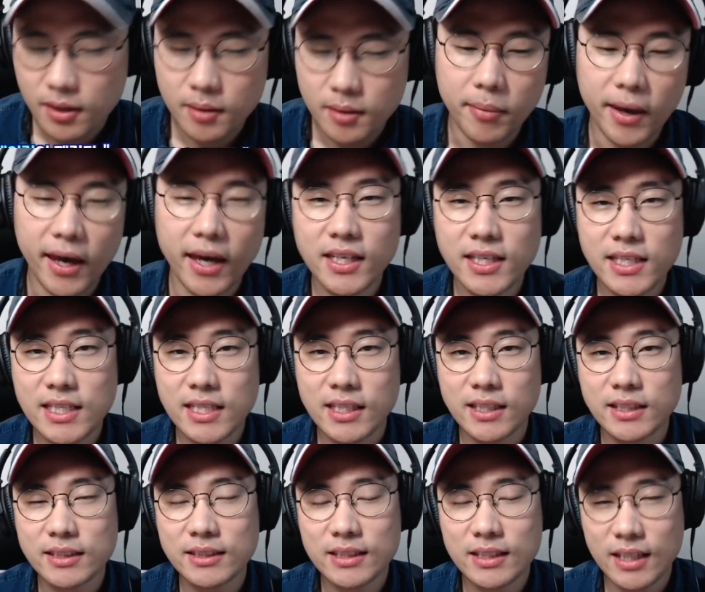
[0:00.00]

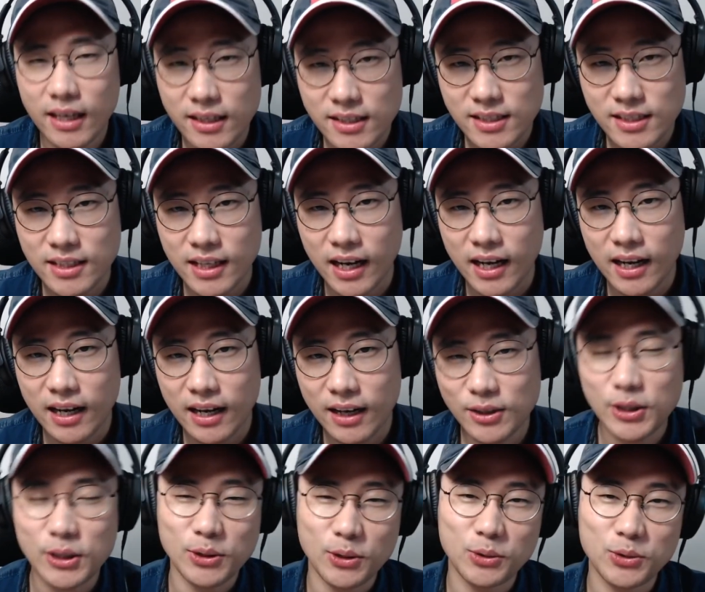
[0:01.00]
베이직은 깨진다
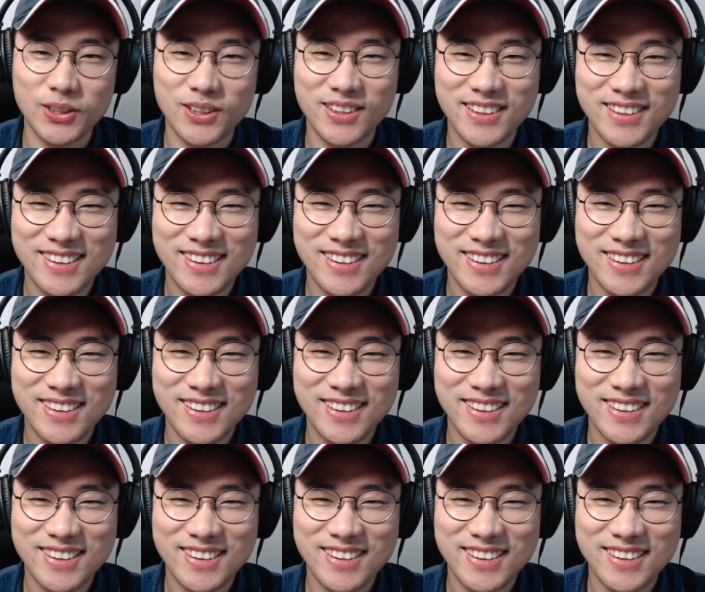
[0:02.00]
이렇게 적었어요.